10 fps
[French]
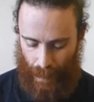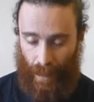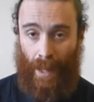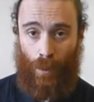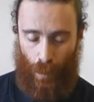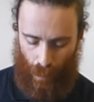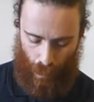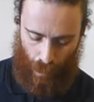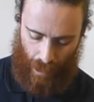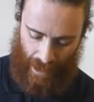Il y en a
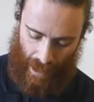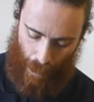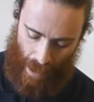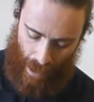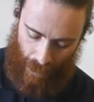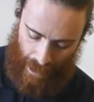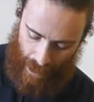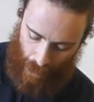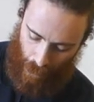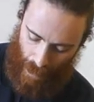deux, une qui s'appelle la
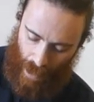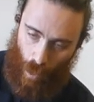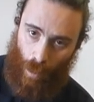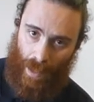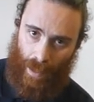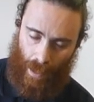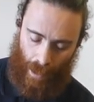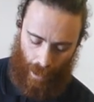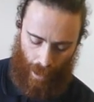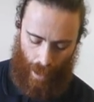vis
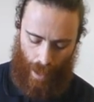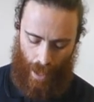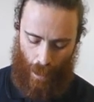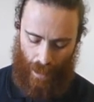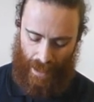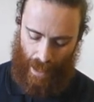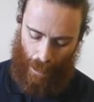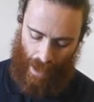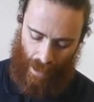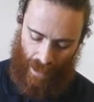macrométrique et une qui
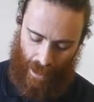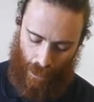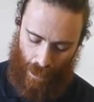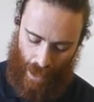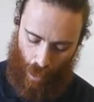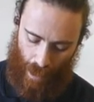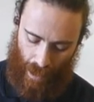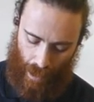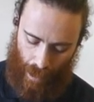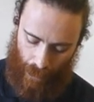s'appelle la vis
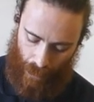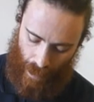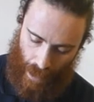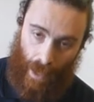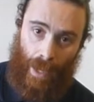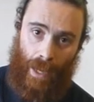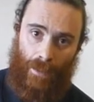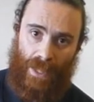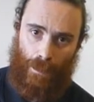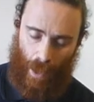micrométrique.
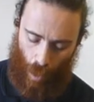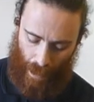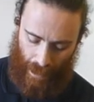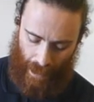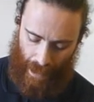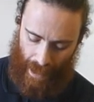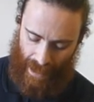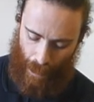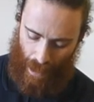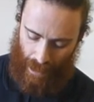La vis macrométrique, elle
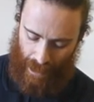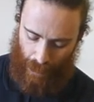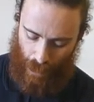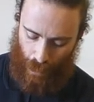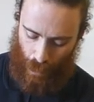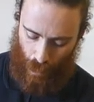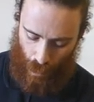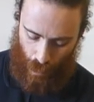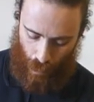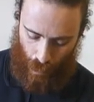s'appelle ainsi puisque
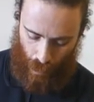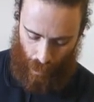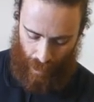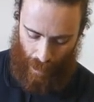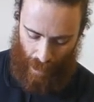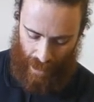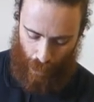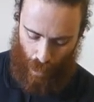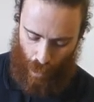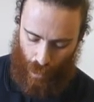son euh,
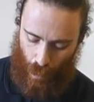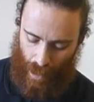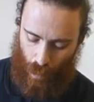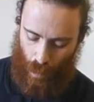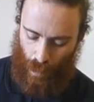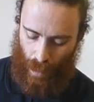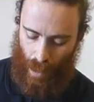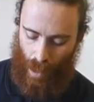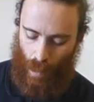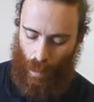déplacement, lorsqu'on la tourne,
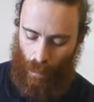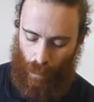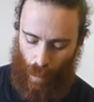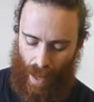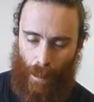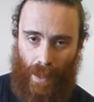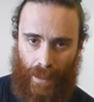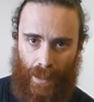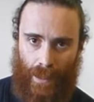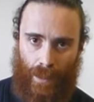on voit la
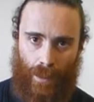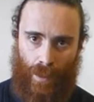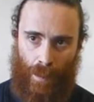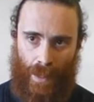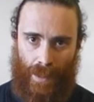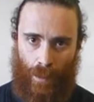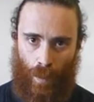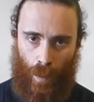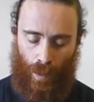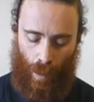platine se déplacer
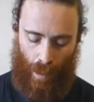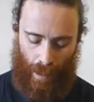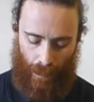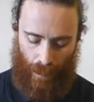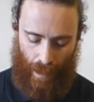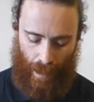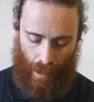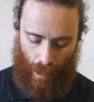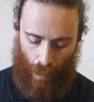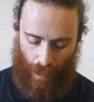de haut en bas.
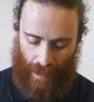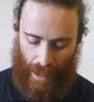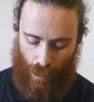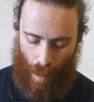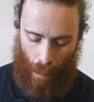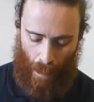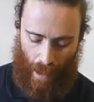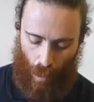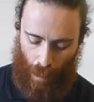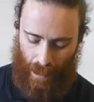Le fait qu'elle soit
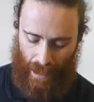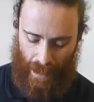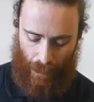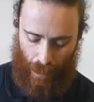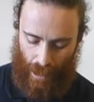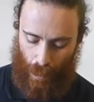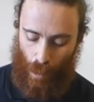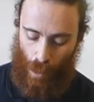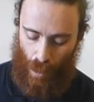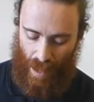macrométrique, ça veut dire
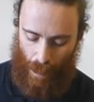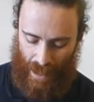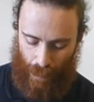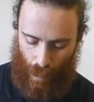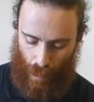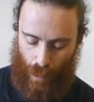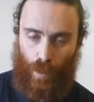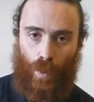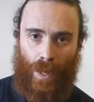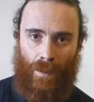que le déplacement
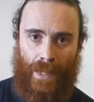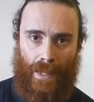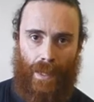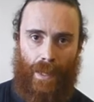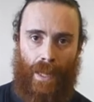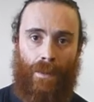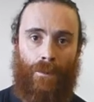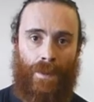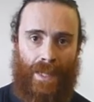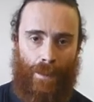lorsqu'on tourne la vis est
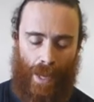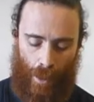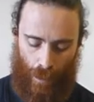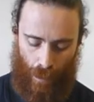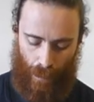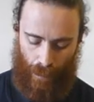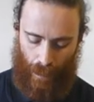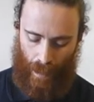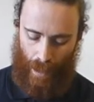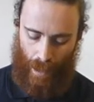visible à l'œil nu.
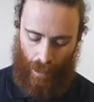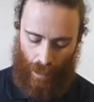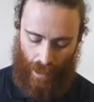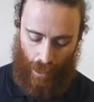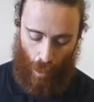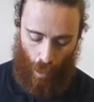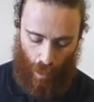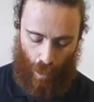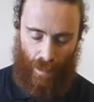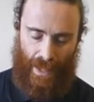Tandis que
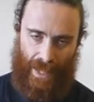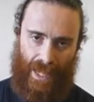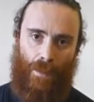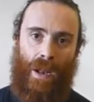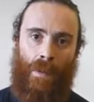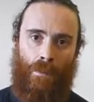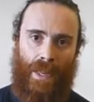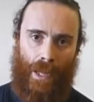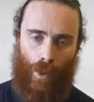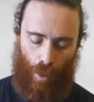l'autre vis qui s'appelle
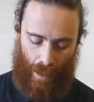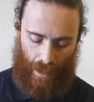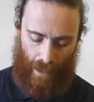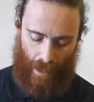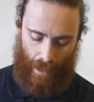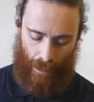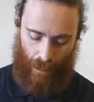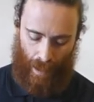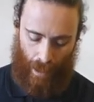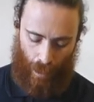micrométrique,
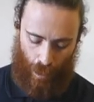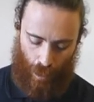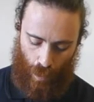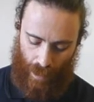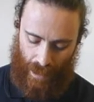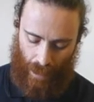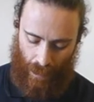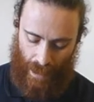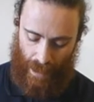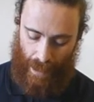quand je tourne cette
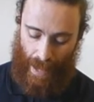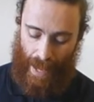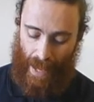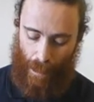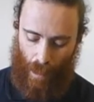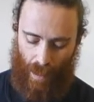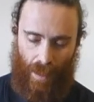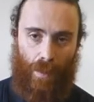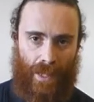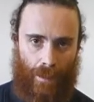vis, il y a également un
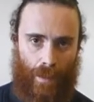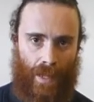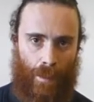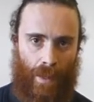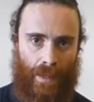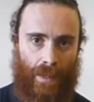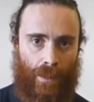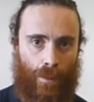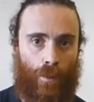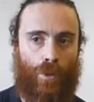déplacement de la platine,
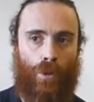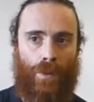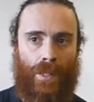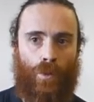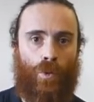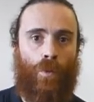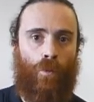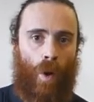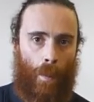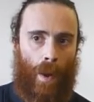sauf que celui-ci ne se
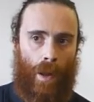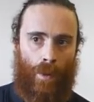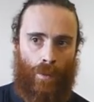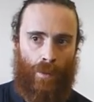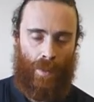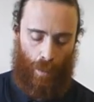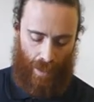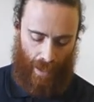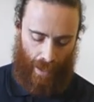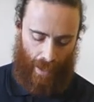voit pas à l'œil nu. C'est pour
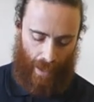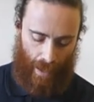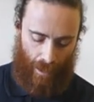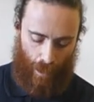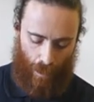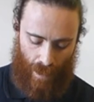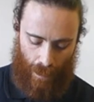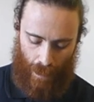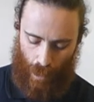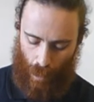ça qu'elle est qualifiée de
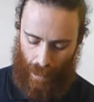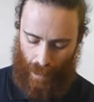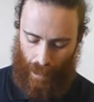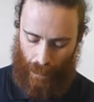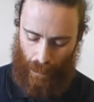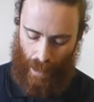vis micrométrique.